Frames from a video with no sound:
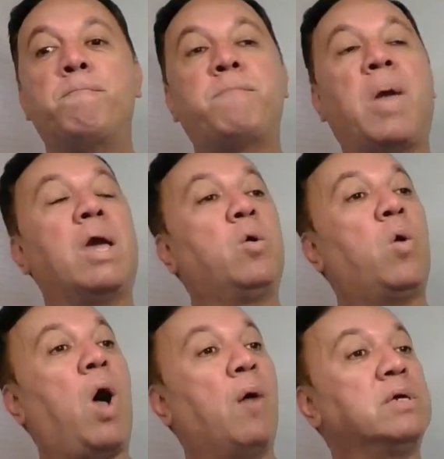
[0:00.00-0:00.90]

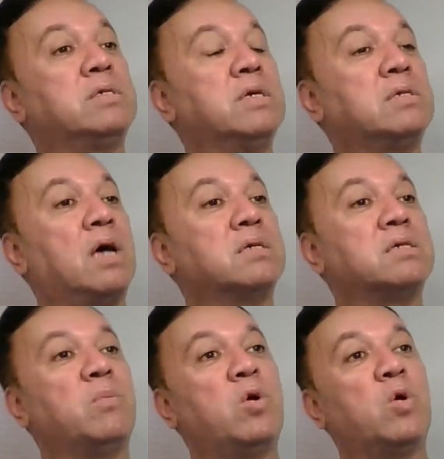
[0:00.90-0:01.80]
Pero a veces
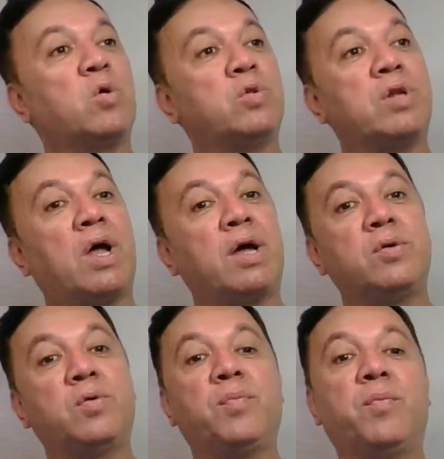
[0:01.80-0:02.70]
hacemos lo
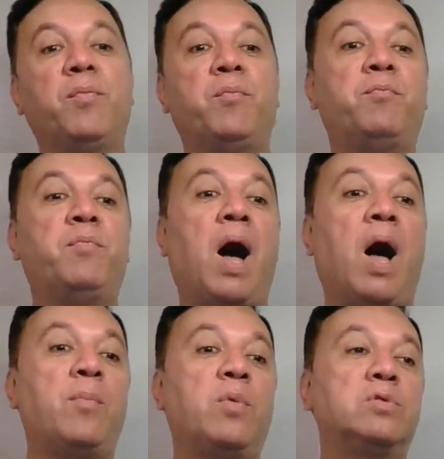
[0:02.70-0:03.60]
contrario,
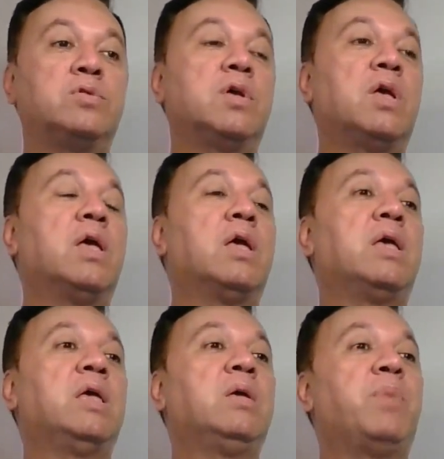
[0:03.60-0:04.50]
vamos
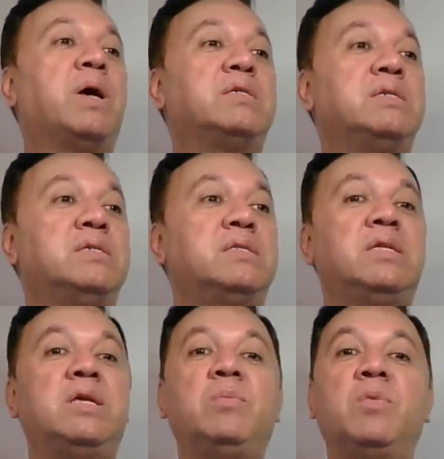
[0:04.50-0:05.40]
y
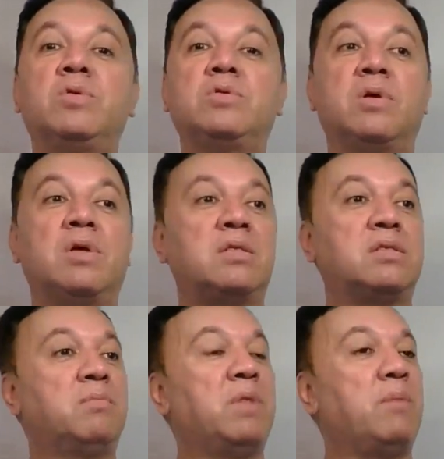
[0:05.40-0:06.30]
persistimos,
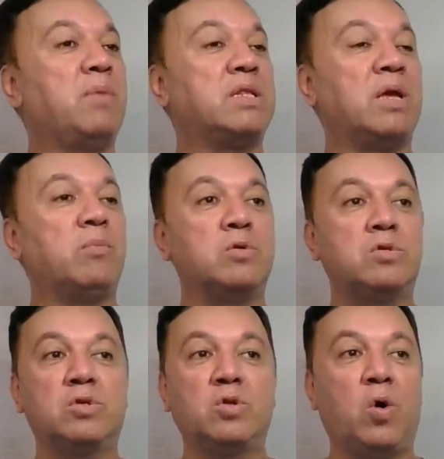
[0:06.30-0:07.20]
le
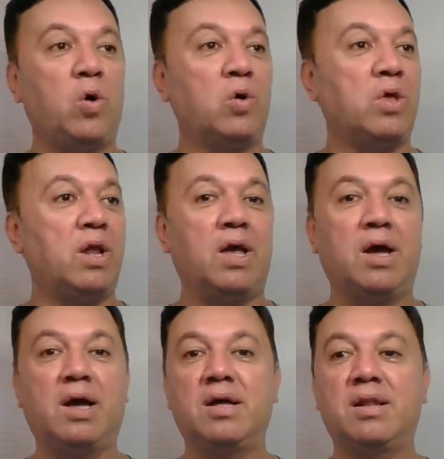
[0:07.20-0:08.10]
metemos toda
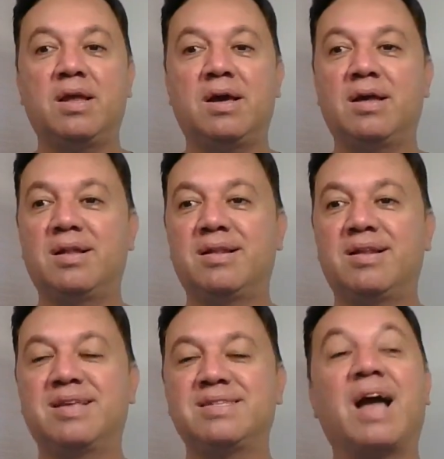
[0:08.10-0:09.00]
la,
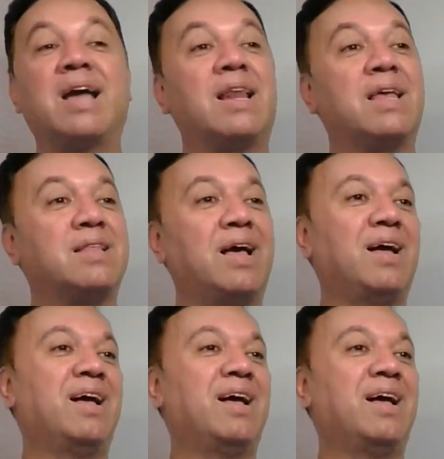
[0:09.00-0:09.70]
chancleta,